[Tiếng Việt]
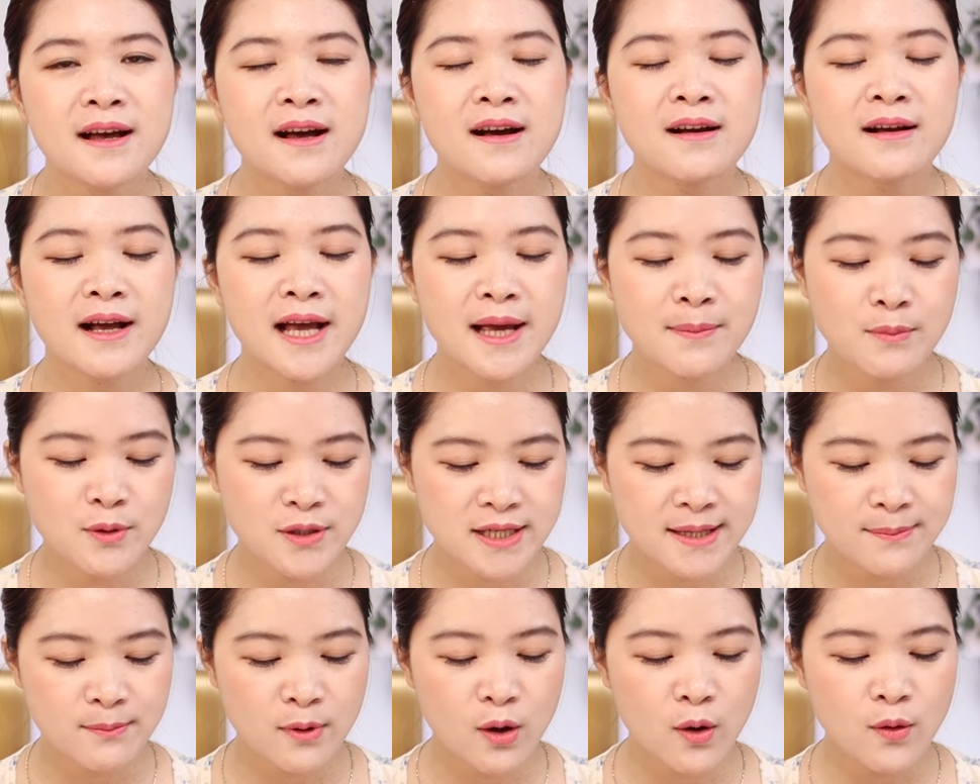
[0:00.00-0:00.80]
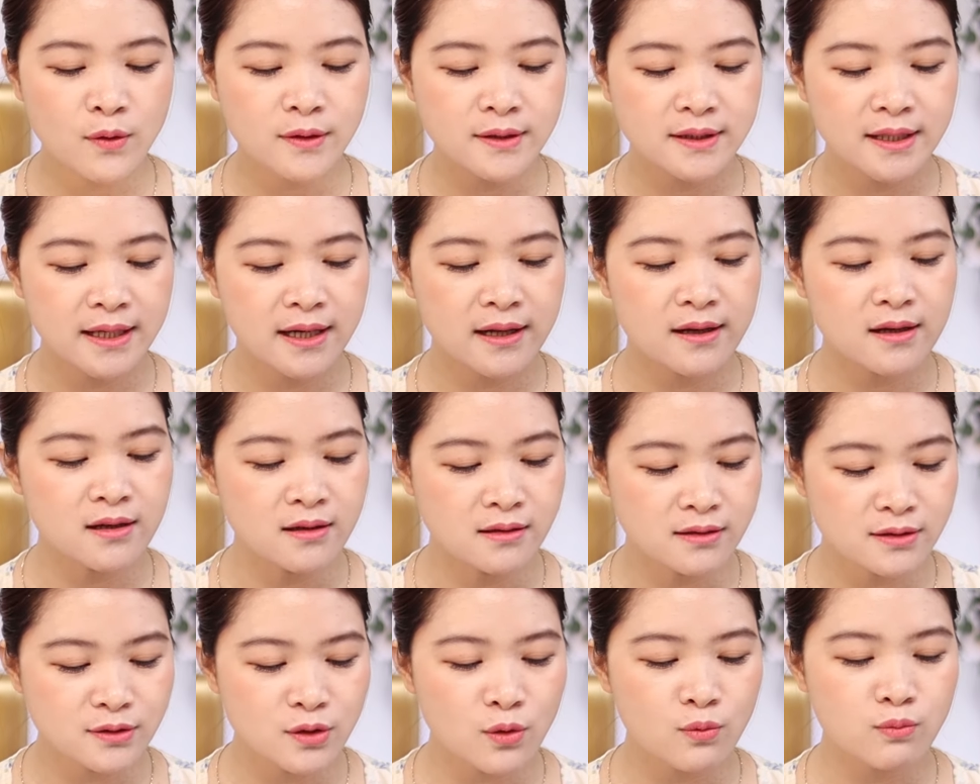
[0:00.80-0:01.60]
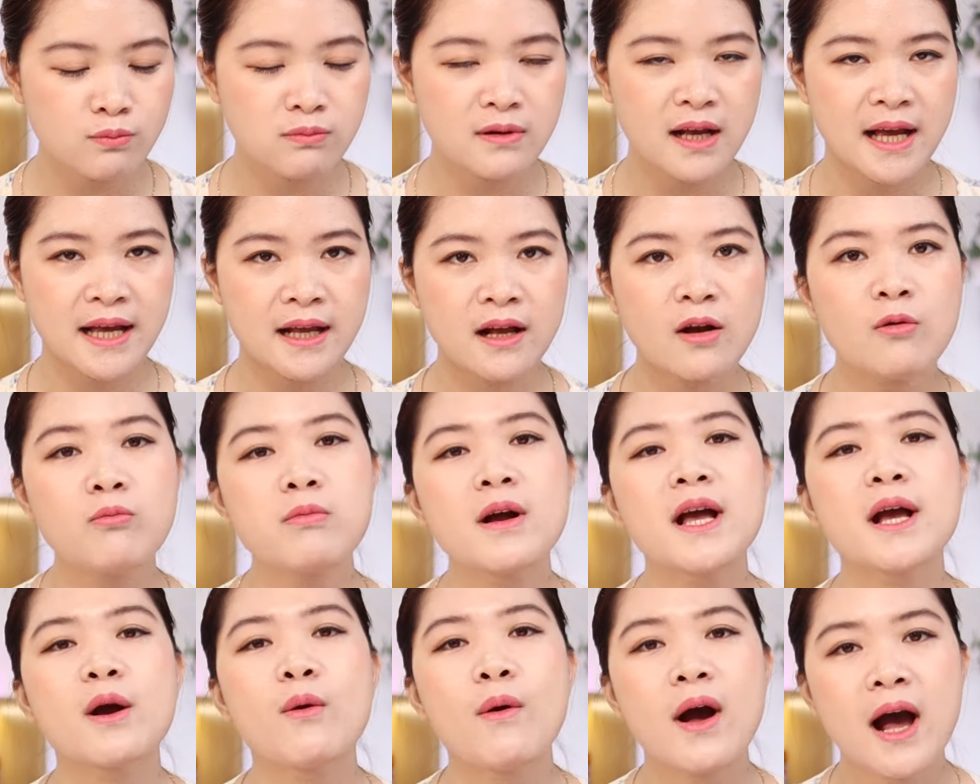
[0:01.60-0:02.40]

Care 100 Gold thì đã ứng dụng cái công nghệ